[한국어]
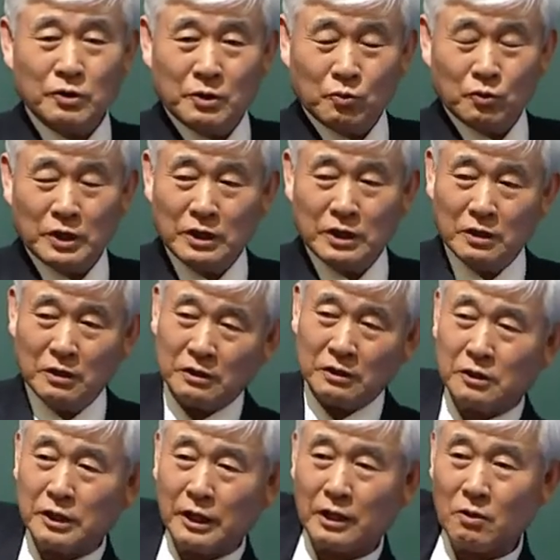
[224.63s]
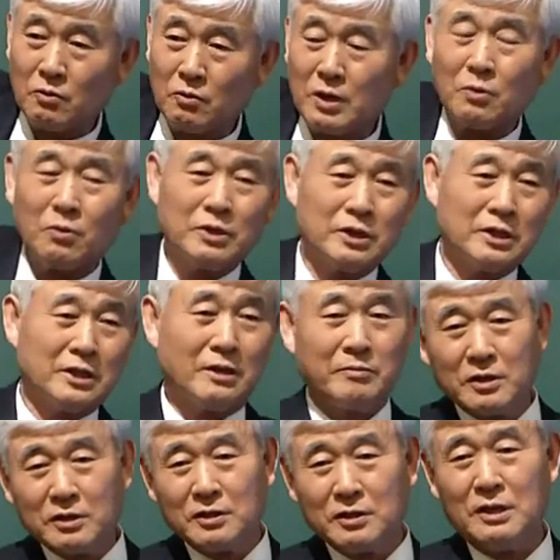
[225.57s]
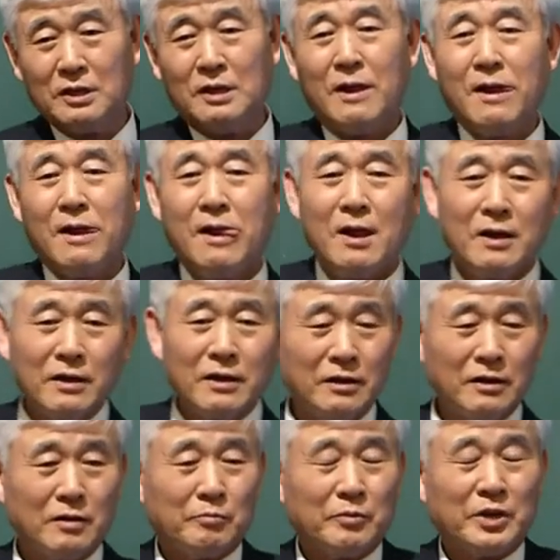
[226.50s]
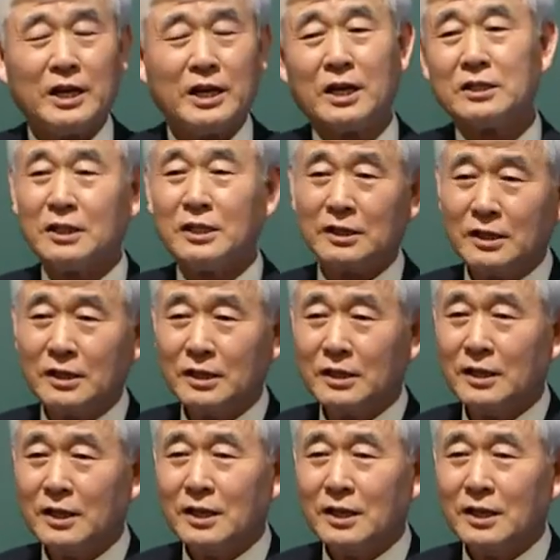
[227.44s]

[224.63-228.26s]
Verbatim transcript: 우리는 어떤 사회로 가고 있냐면은 어, 미래학자들이